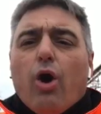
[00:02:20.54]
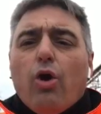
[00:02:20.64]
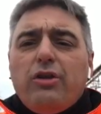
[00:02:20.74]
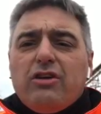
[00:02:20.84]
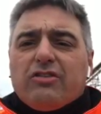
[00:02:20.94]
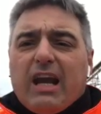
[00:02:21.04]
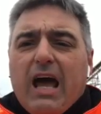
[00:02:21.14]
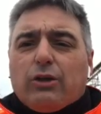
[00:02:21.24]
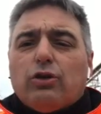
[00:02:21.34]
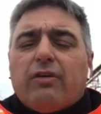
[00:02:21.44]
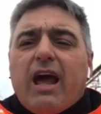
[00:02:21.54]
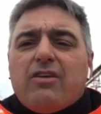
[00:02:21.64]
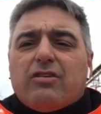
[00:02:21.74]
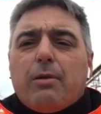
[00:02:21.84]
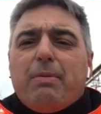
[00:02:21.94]
Ogni strato dovrà
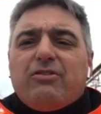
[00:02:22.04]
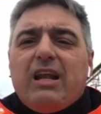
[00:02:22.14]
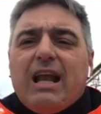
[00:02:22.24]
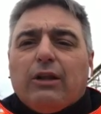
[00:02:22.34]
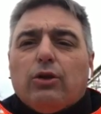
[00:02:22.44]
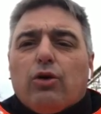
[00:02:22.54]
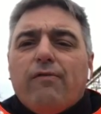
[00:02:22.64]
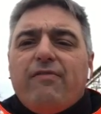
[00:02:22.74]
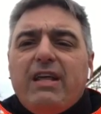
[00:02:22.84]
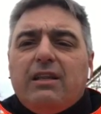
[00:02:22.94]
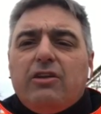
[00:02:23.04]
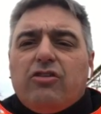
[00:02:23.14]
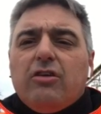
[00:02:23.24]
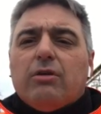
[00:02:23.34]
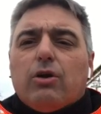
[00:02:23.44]
essere pestellato con
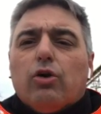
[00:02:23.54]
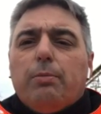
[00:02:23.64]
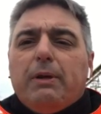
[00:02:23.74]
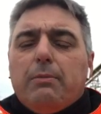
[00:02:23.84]
25 colpi